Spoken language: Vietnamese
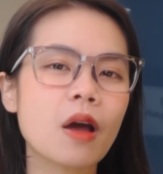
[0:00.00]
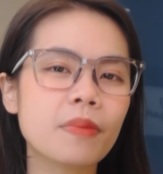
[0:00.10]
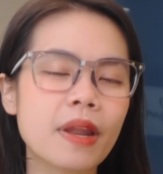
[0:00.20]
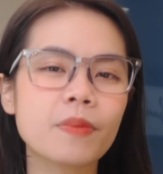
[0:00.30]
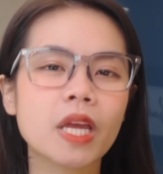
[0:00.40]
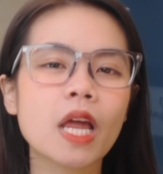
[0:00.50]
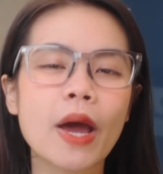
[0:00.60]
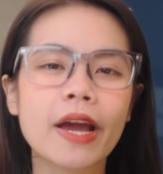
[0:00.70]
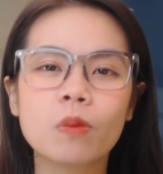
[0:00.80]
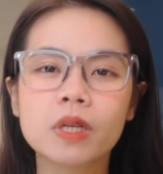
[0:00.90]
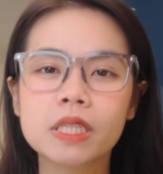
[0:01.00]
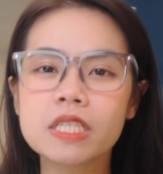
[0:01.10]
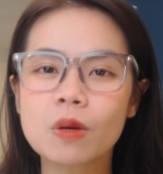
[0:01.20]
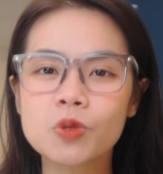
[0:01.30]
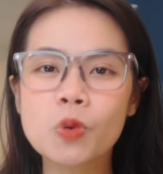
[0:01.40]
top 5 những cái loại gọng kính
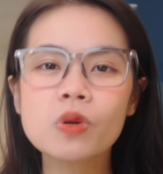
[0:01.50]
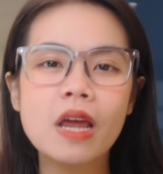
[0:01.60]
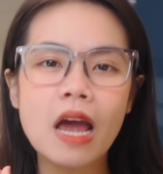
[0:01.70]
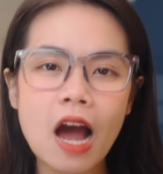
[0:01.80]
trong suốt